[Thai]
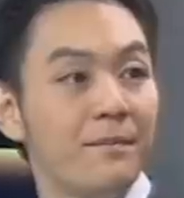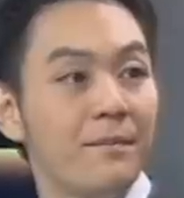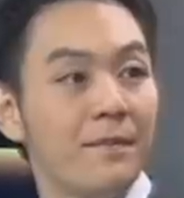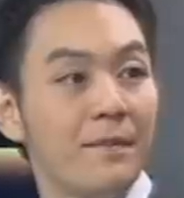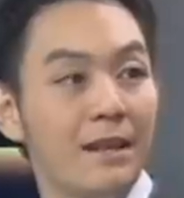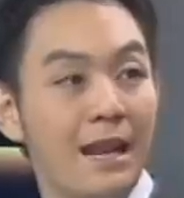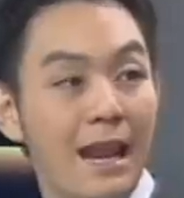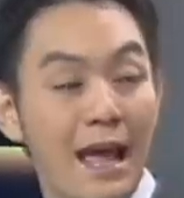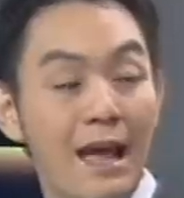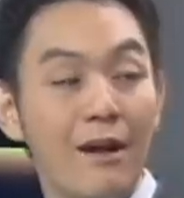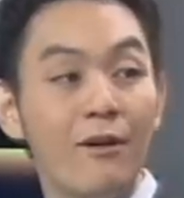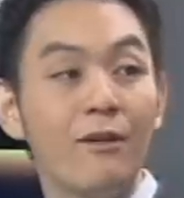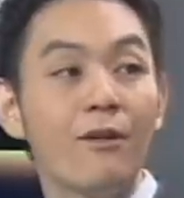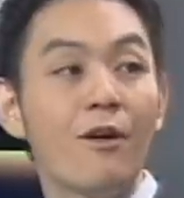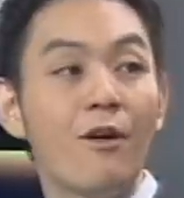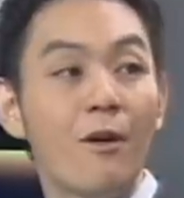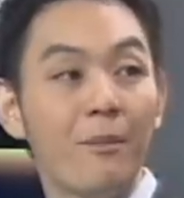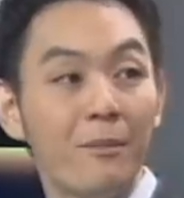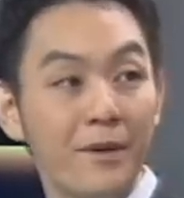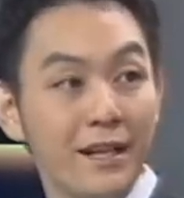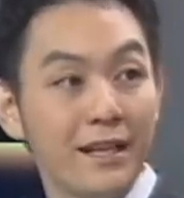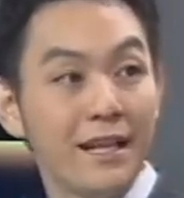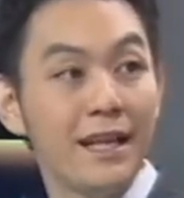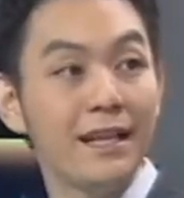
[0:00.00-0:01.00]
แล้วขอ
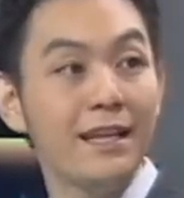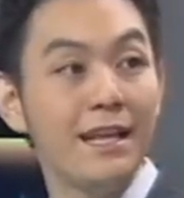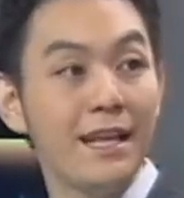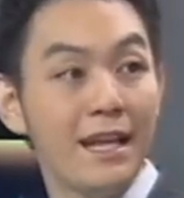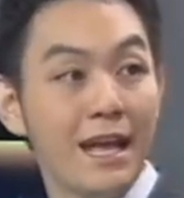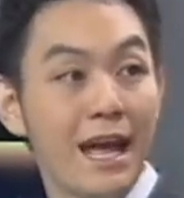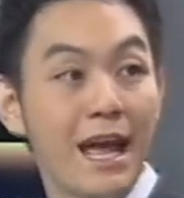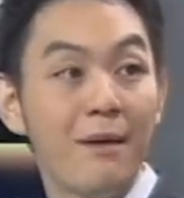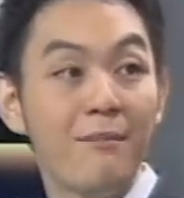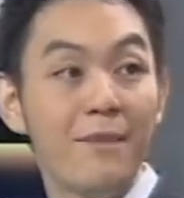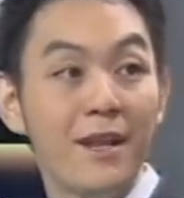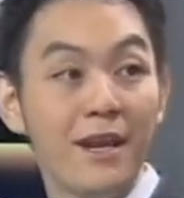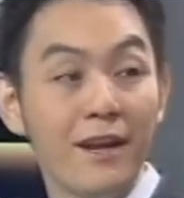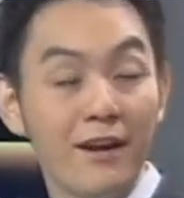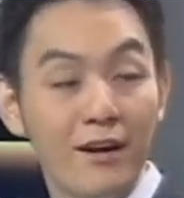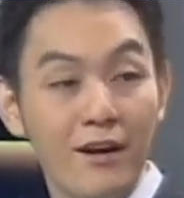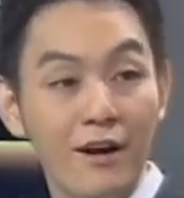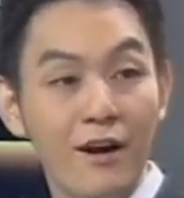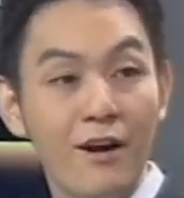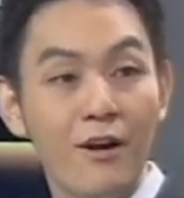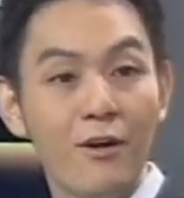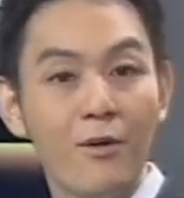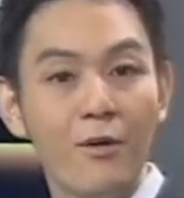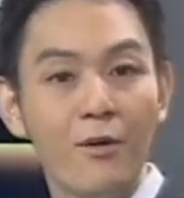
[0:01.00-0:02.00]
งประเทศที่ขายเบเนค
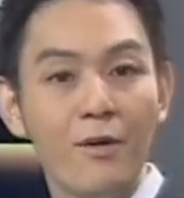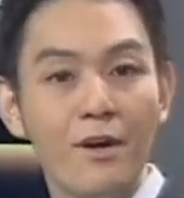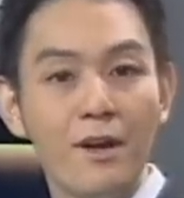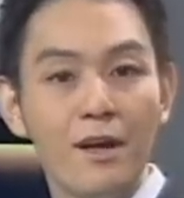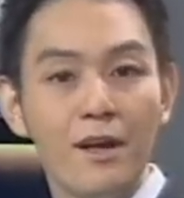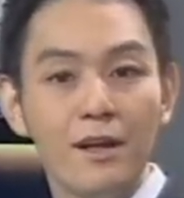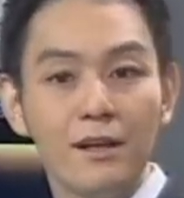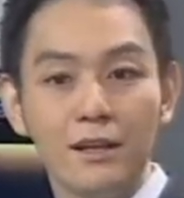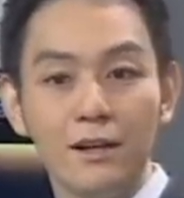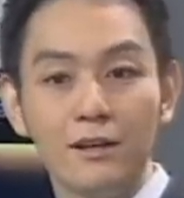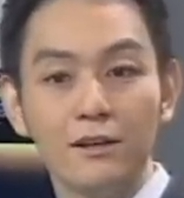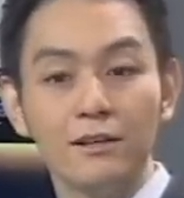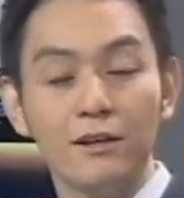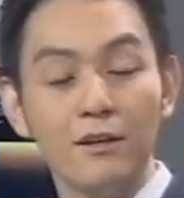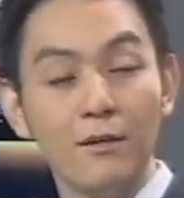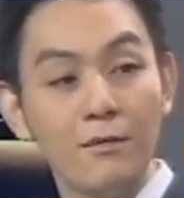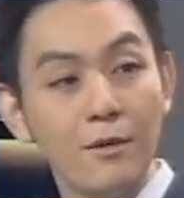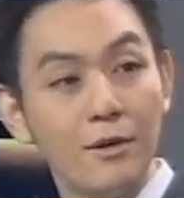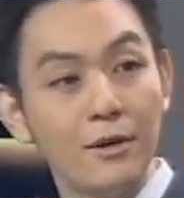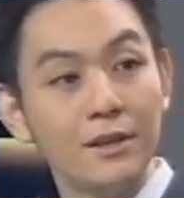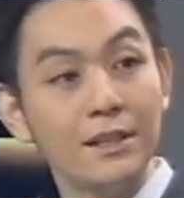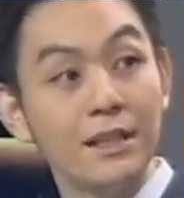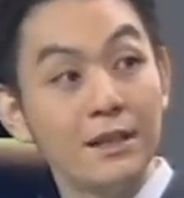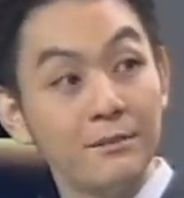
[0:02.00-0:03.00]
อล่ต้อง
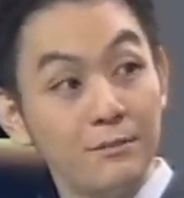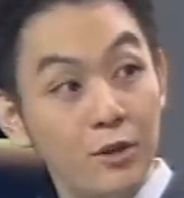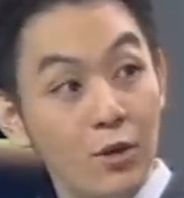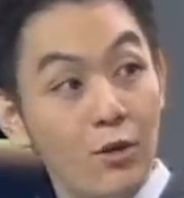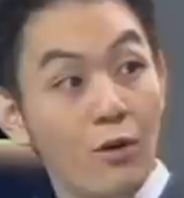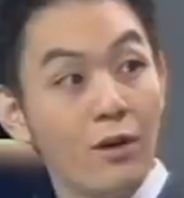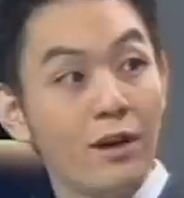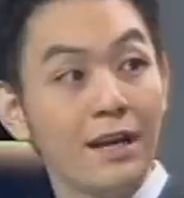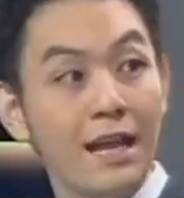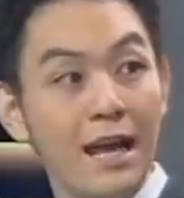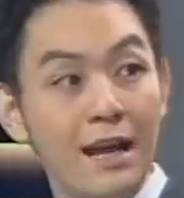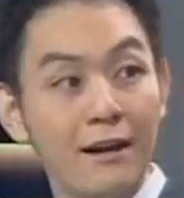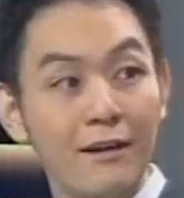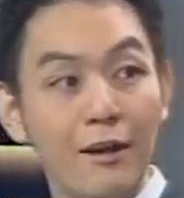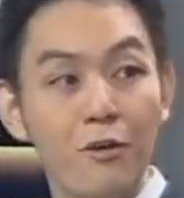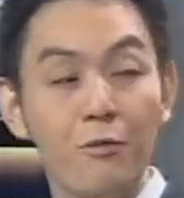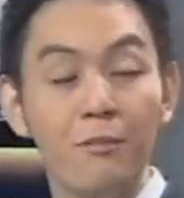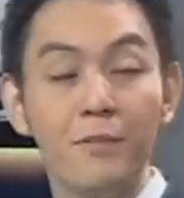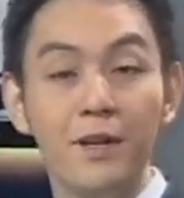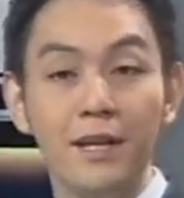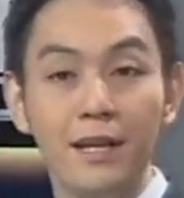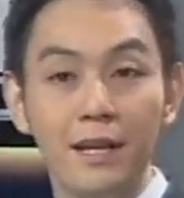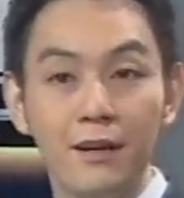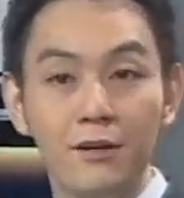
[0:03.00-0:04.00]
บอกว่าเติบโตค่อนข้างเร็ว
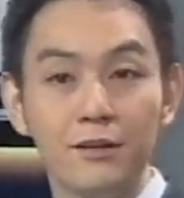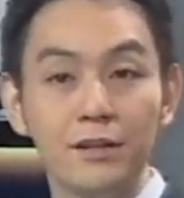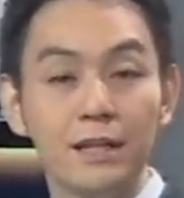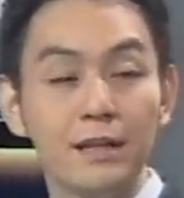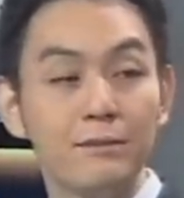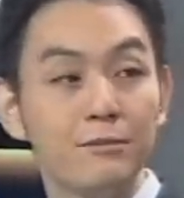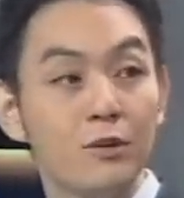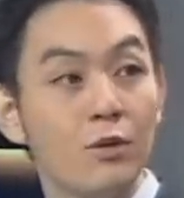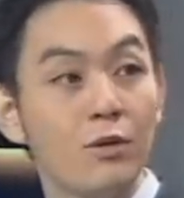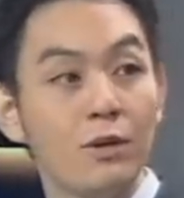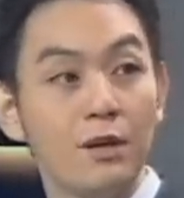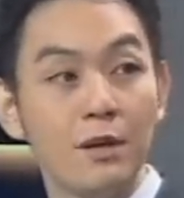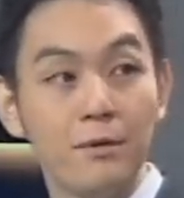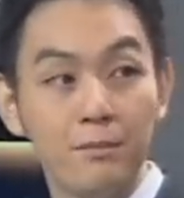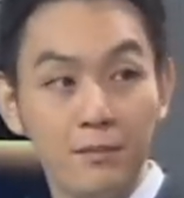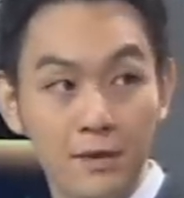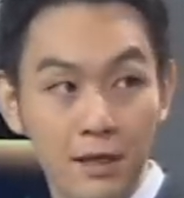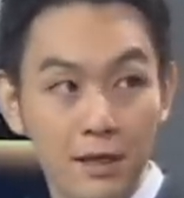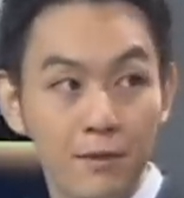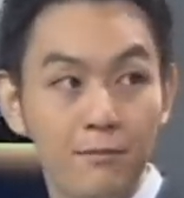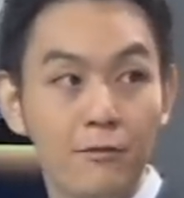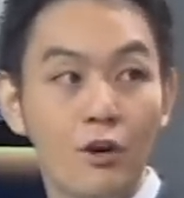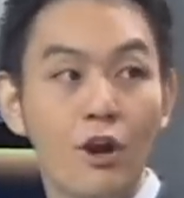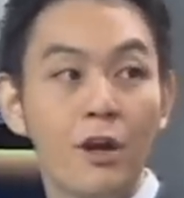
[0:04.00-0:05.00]
ปีนี้เราเติบโตเกือบ
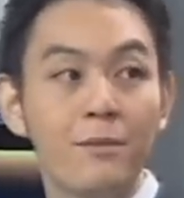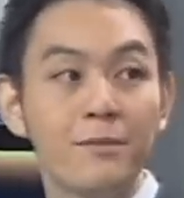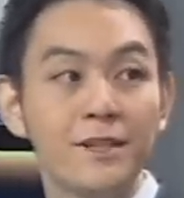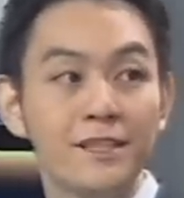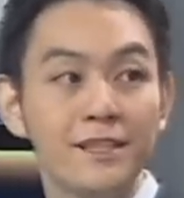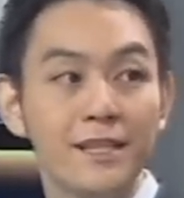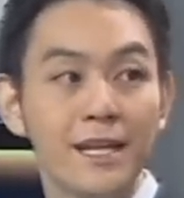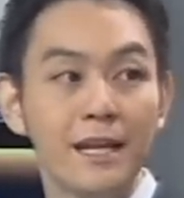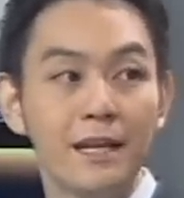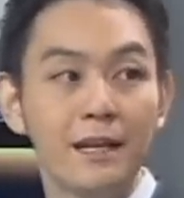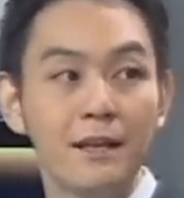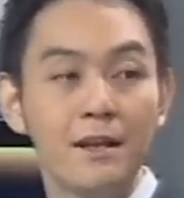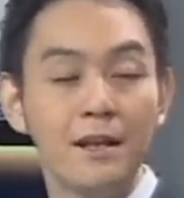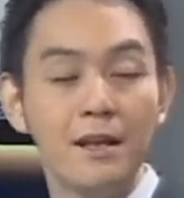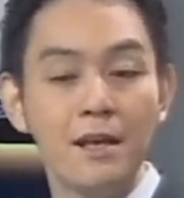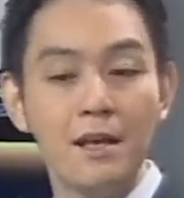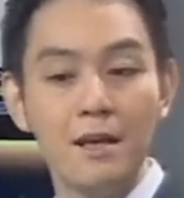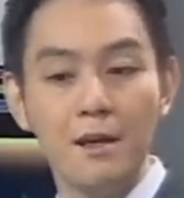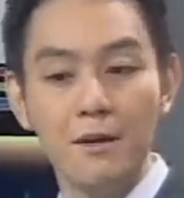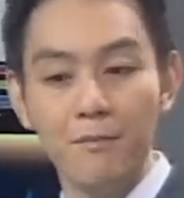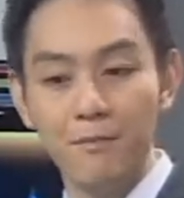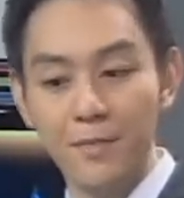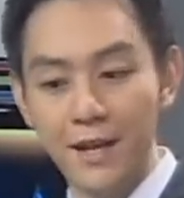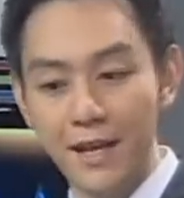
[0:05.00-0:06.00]
เกือบร้อยเปอร์เซ็นต์
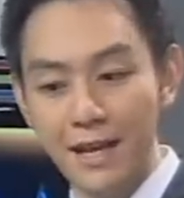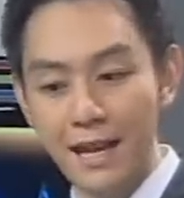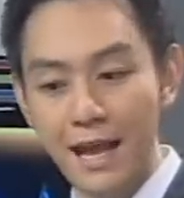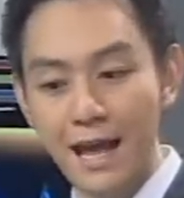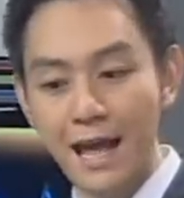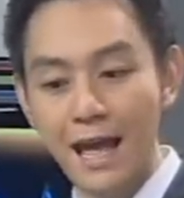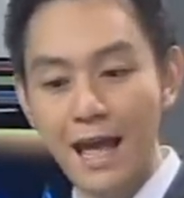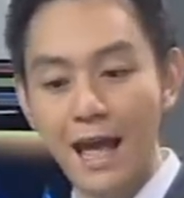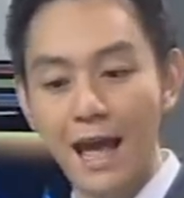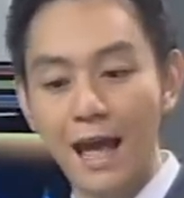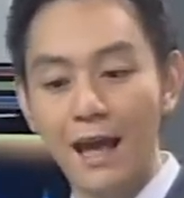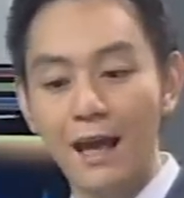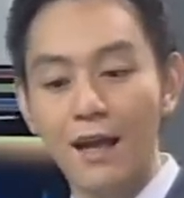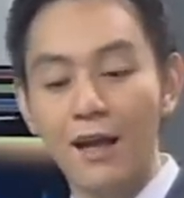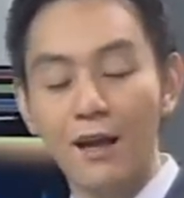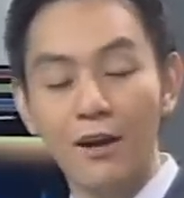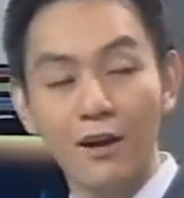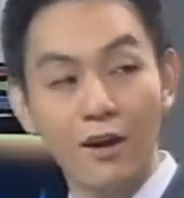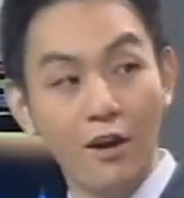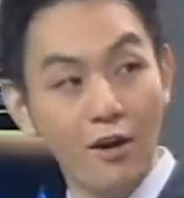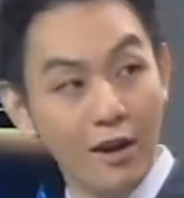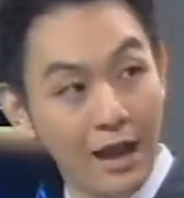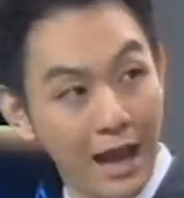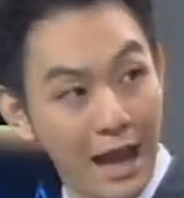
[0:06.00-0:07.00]
ปีหน้า
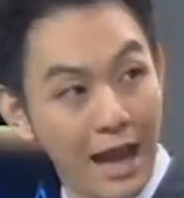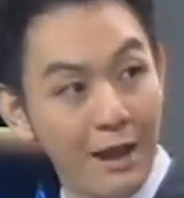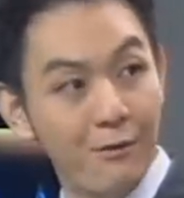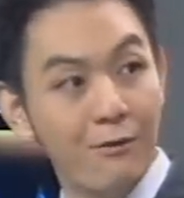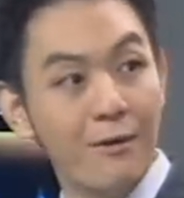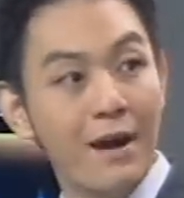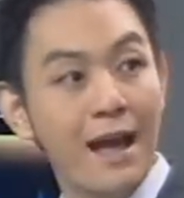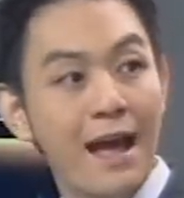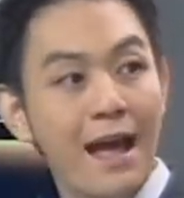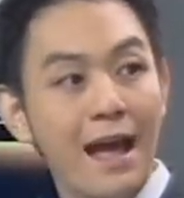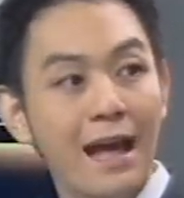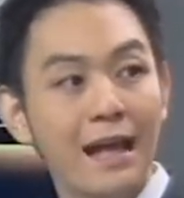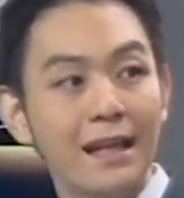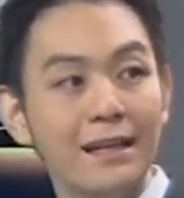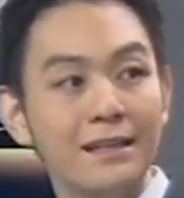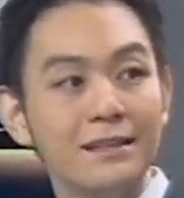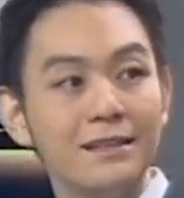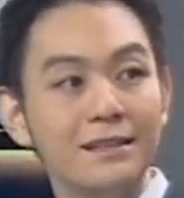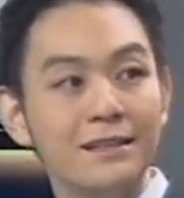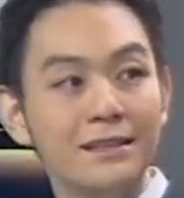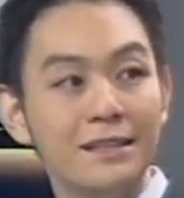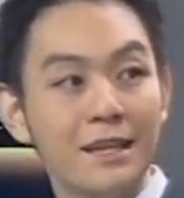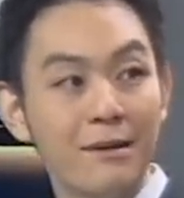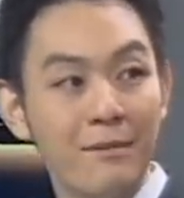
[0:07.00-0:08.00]
ก็คาดว่า
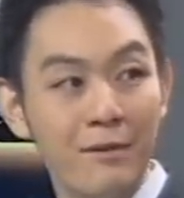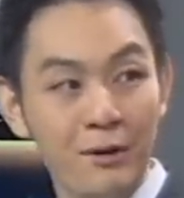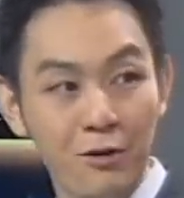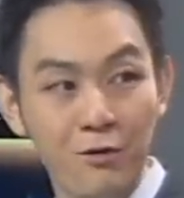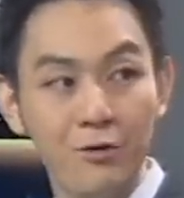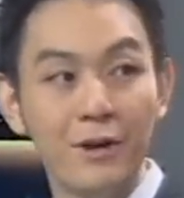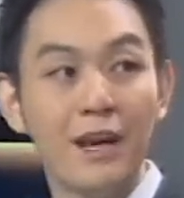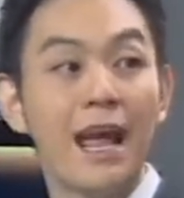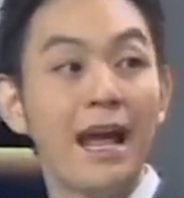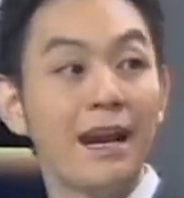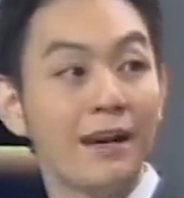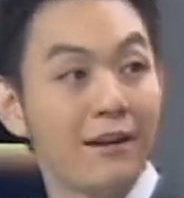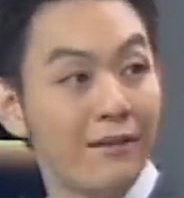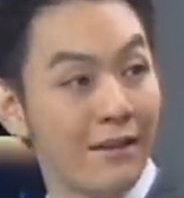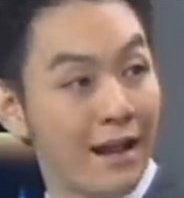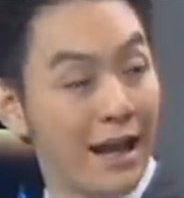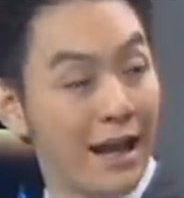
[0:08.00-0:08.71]
จะมันอยู่ในอัตรา